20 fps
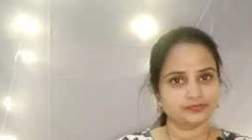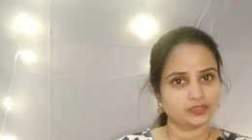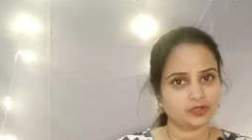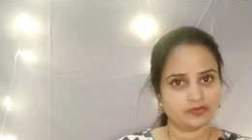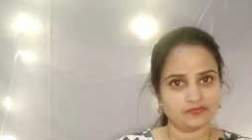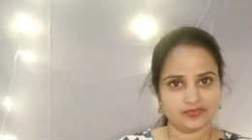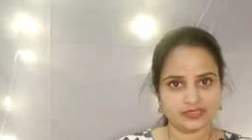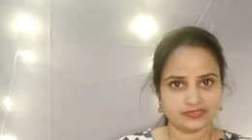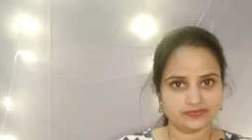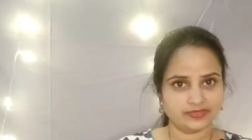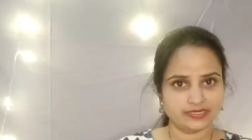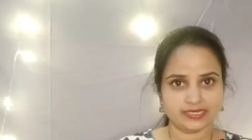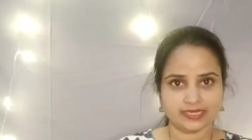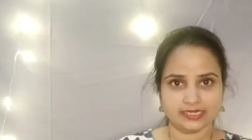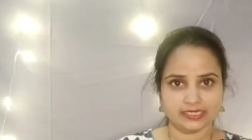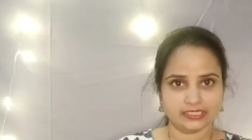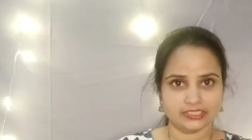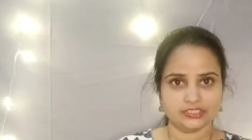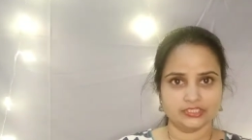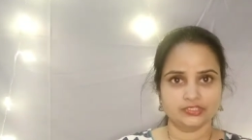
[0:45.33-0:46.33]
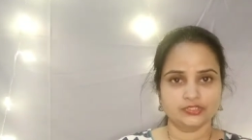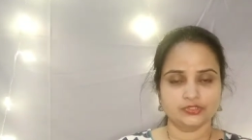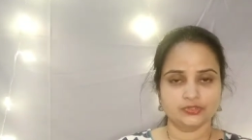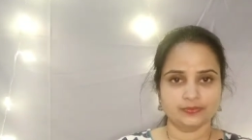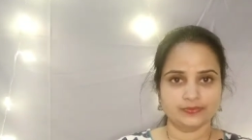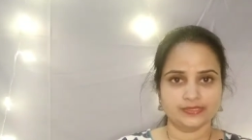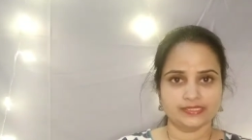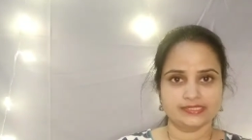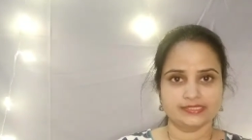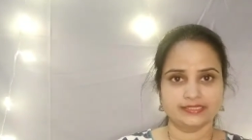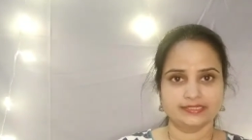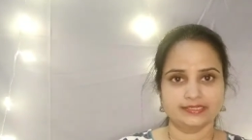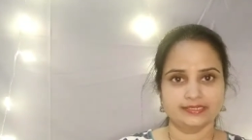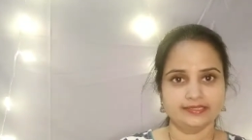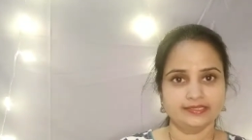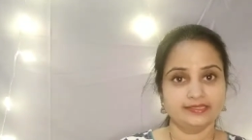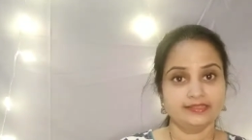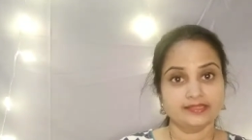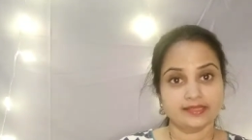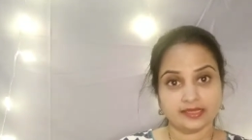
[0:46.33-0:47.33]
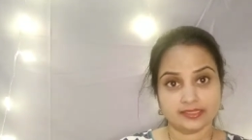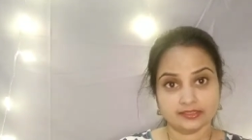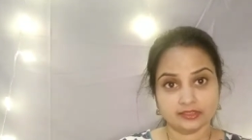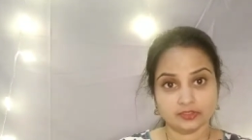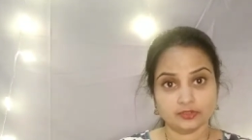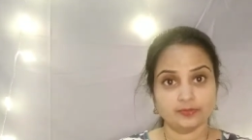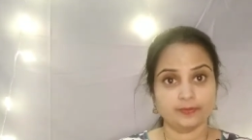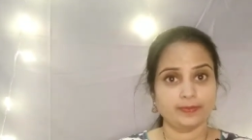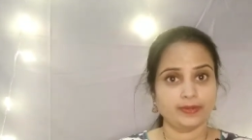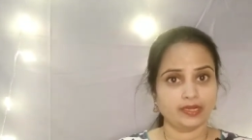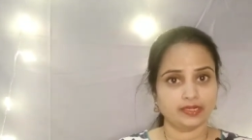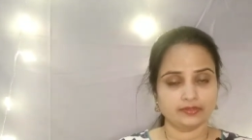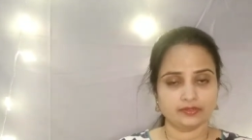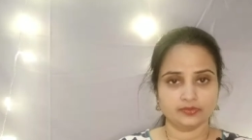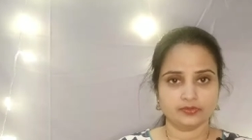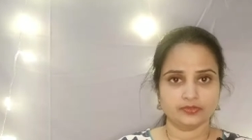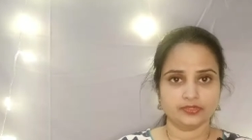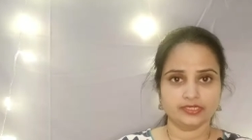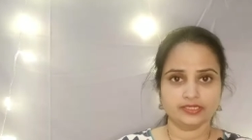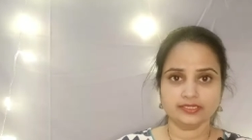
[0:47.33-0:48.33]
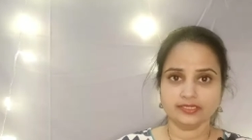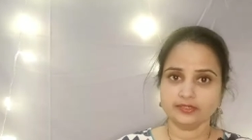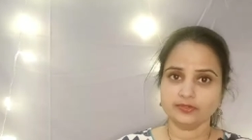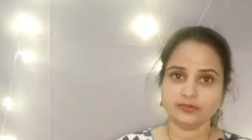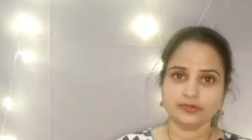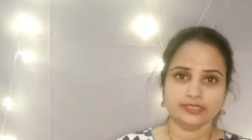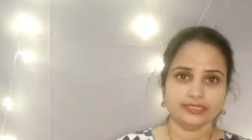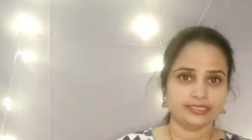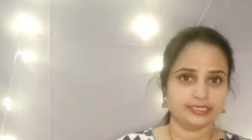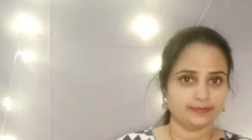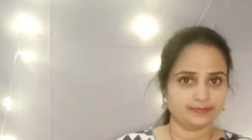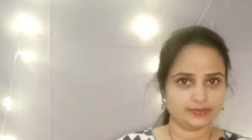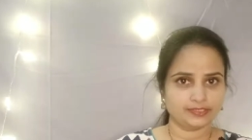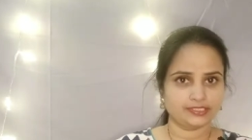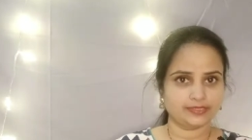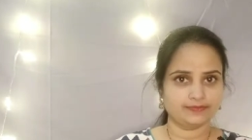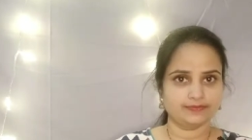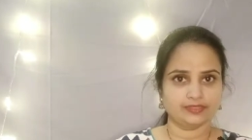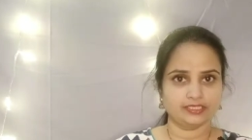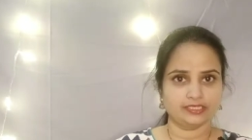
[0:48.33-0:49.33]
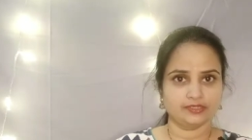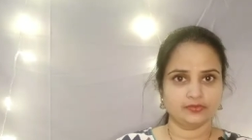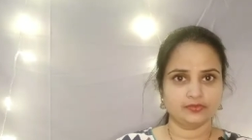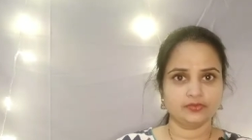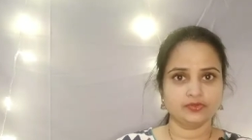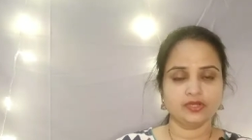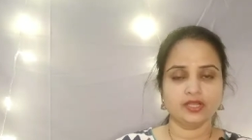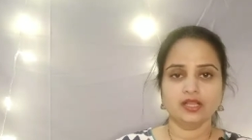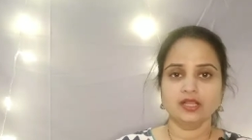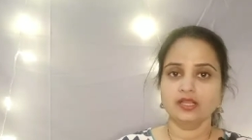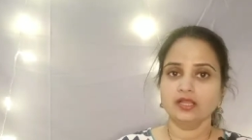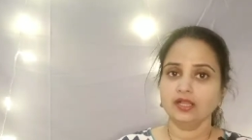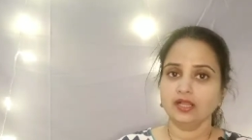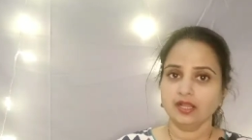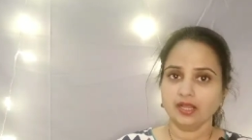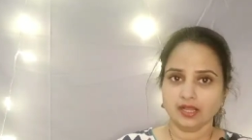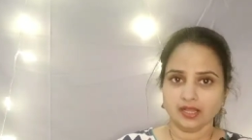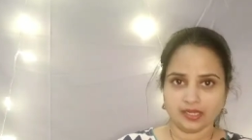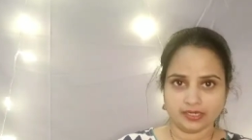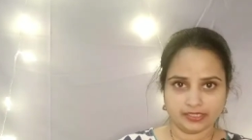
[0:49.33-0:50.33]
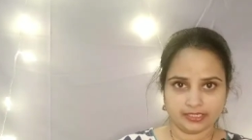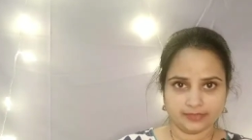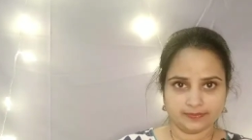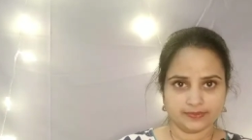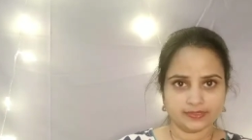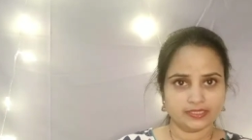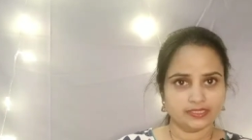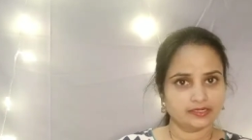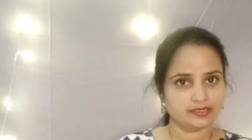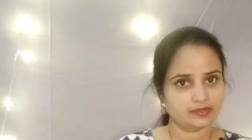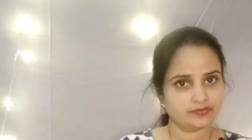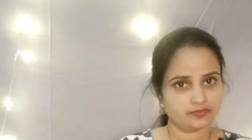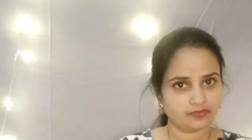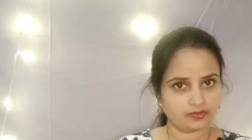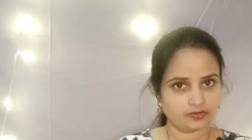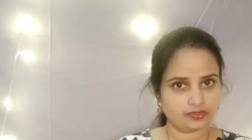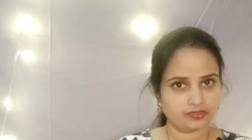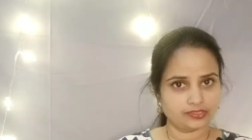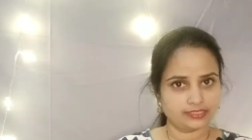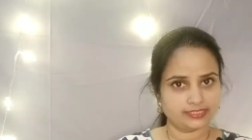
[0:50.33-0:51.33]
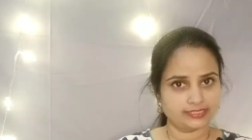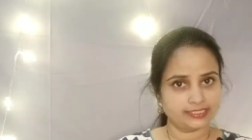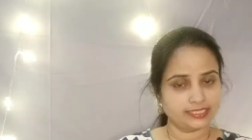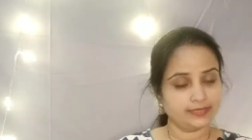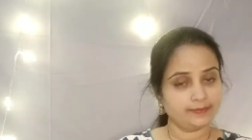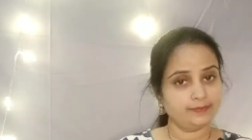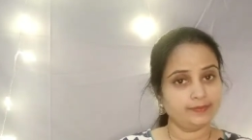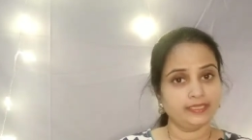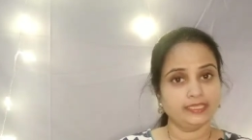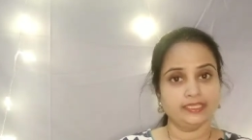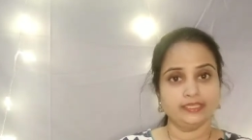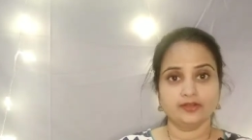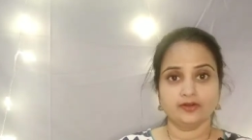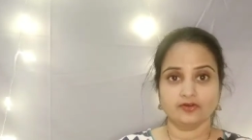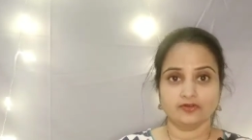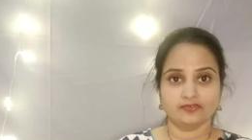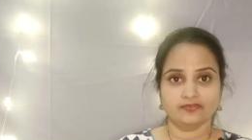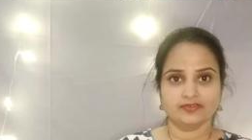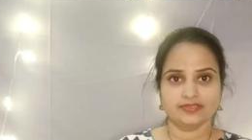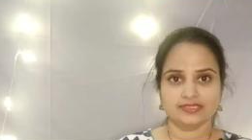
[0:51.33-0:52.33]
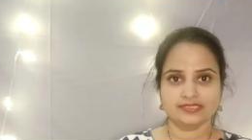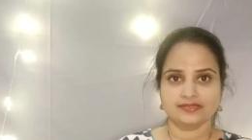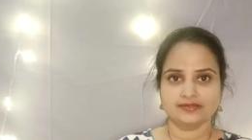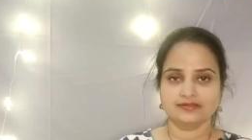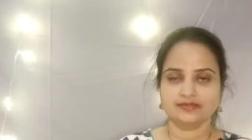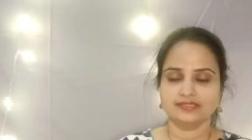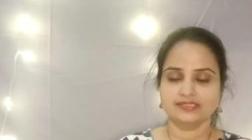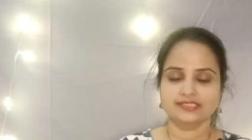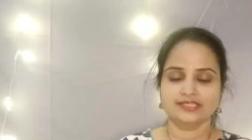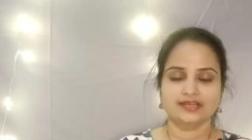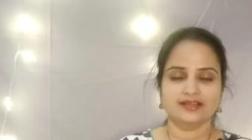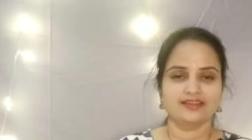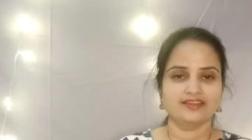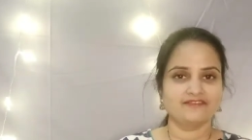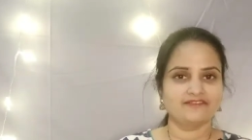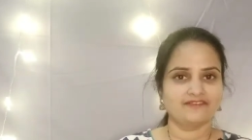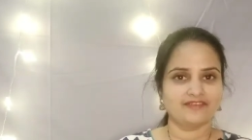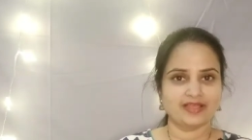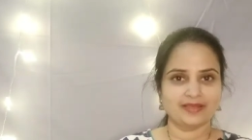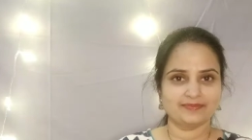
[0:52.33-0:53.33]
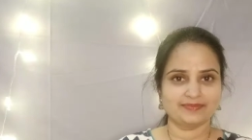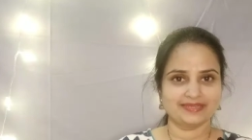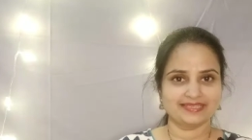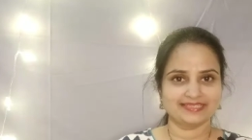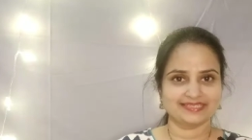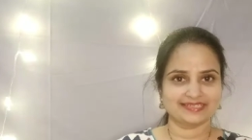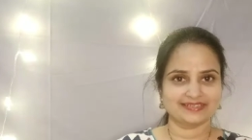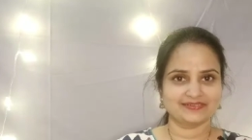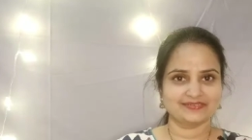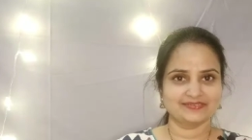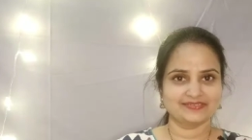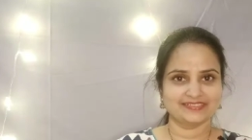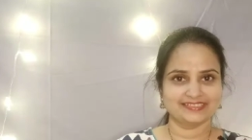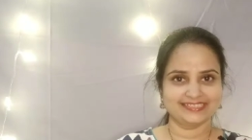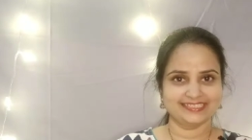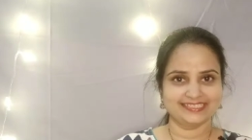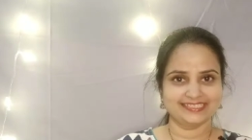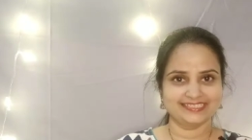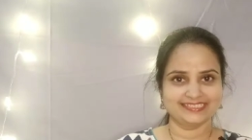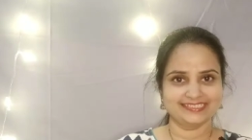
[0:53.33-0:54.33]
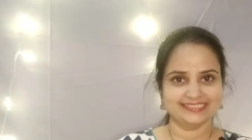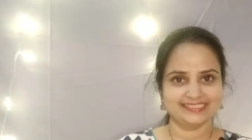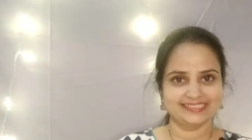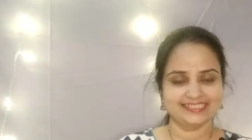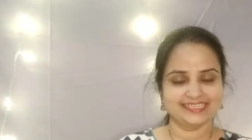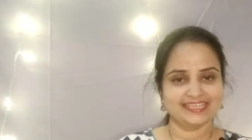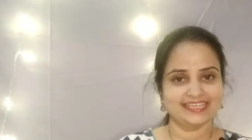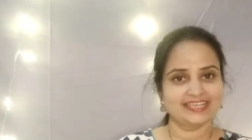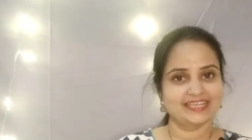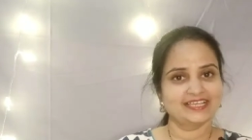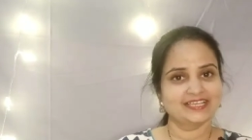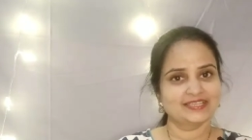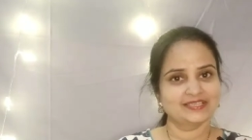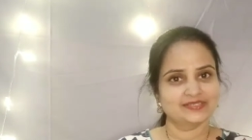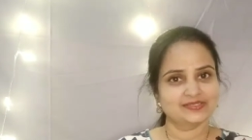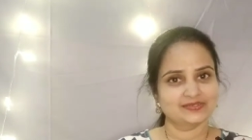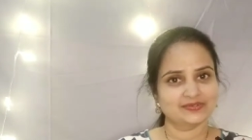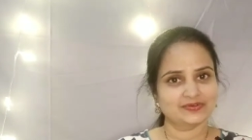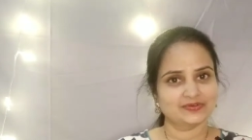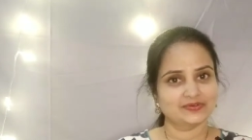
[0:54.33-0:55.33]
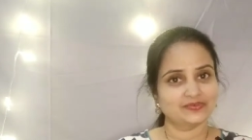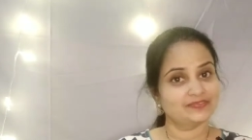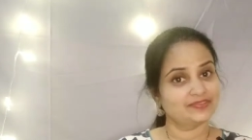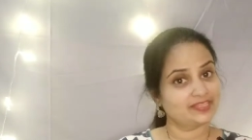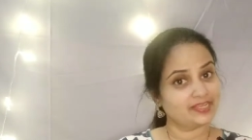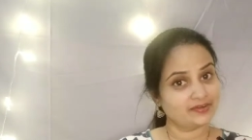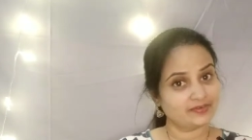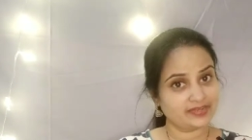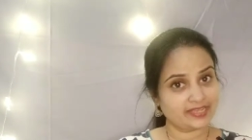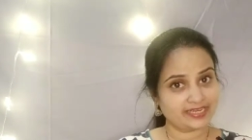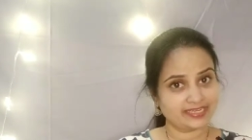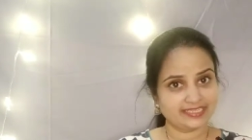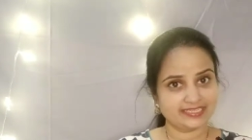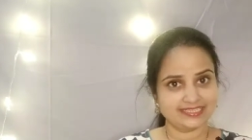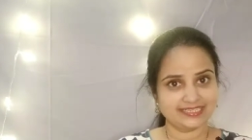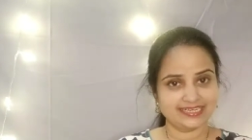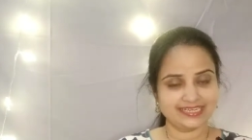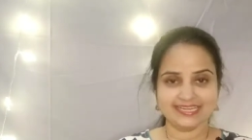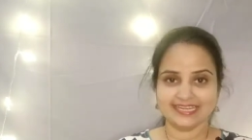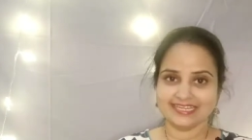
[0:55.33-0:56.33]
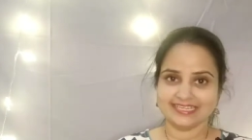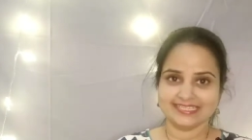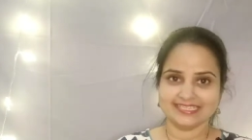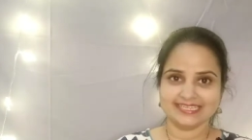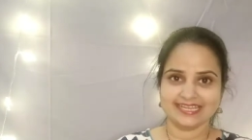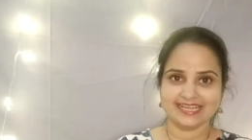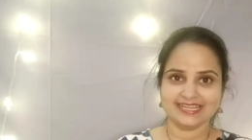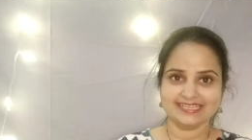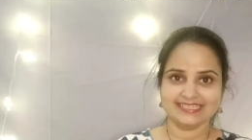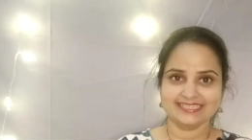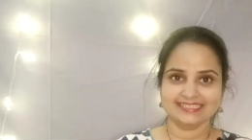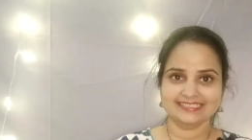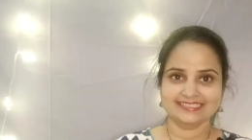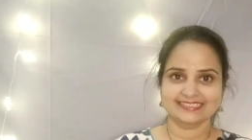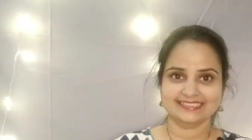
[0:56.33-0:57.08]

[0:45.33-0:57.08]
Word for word: ఆఫీస్ వేర్ కలెక్షన్ చూపిస్తానండి దాంతో పాటు కూడా నేను కొన్ని టిప్స్ చెప్తాను ఆ టిప్స్ కనుక ఫాలో అయితే మీ ఆఫీస్ లుక్ చాలా ఫ్యాబులస్గా ఉంటుంది సో వితౌట్ ఎనీ డిలే లెట్ స్టార్ట్